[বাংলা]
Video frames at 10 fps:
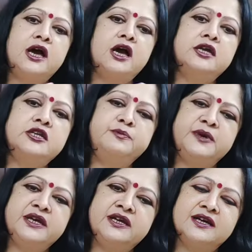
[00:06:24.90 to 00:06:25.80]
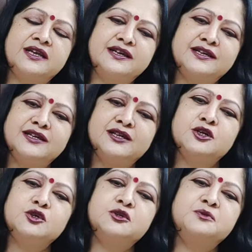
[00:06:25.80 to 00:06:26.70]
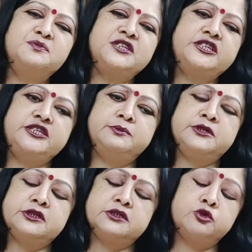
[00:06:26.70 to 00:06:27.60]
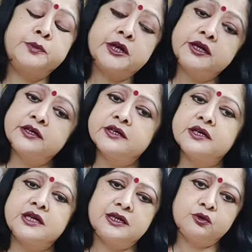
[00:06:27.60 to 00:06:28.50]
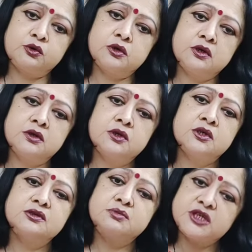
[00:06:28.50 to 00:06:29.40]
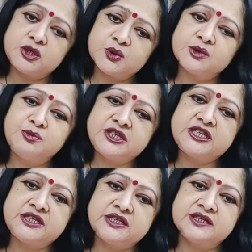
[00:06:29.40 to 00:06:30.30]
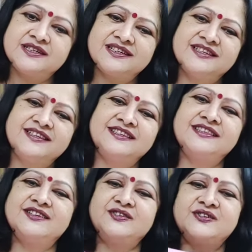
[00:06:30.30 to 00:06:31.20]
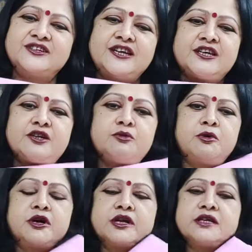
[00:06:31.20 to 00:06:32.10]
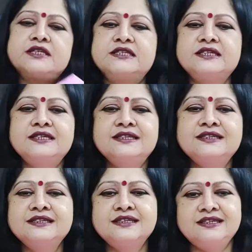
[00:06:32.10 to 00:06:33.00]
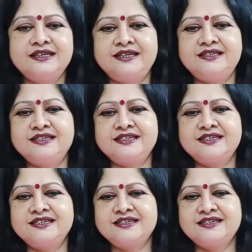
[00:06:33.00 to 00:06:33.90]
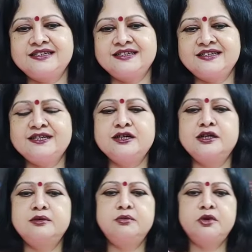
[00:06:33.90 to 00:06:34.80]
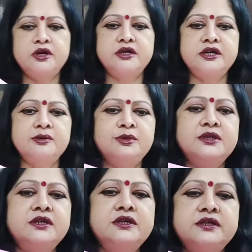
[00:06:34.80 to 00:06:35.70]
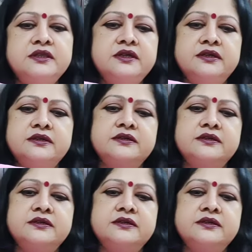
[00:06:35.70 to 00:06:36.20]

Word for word: লাইট পিঙ্ক কালার খুব মিষ্টি সুপারনেটের কালারগুলো ভীষণ মিষ্টি দেখুন এটারও বর্ডার আছে এই যে বর্ডারটা একবার দেখিয়ে দিই